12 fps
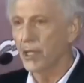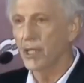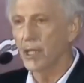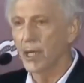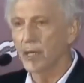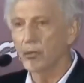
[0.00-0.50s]
En
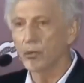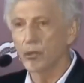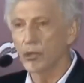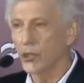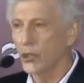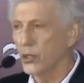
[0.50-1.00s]
la última
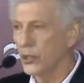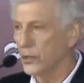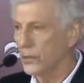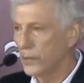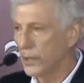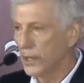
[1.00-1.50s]
selección donde estuvo,
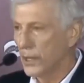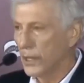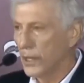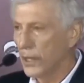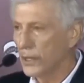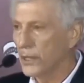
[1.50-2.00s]
en
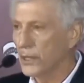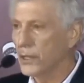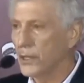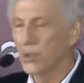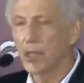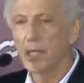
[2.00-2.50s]
Venezuela,
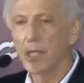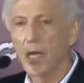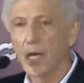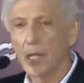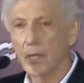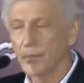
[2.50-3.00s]
no le fue
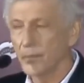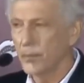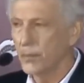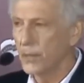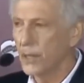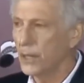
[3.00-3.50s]
tan bien,
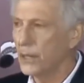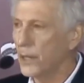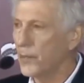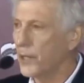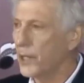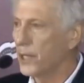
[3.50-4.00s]
por lo que
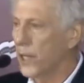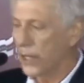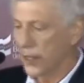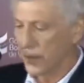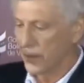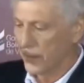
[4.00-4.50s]
tuvo que
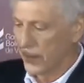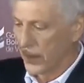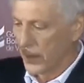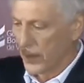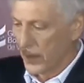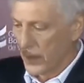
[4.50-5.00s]
renunciar
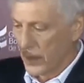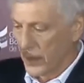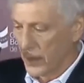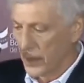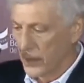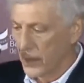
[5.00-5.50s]
denunciando
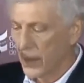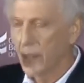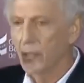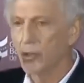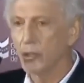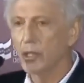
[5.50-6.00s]
incumplimiento por parte
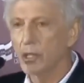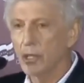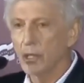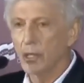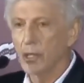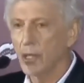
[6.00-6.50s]
de la Federación
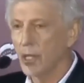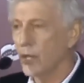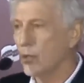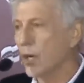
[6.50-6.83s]
Venezolana,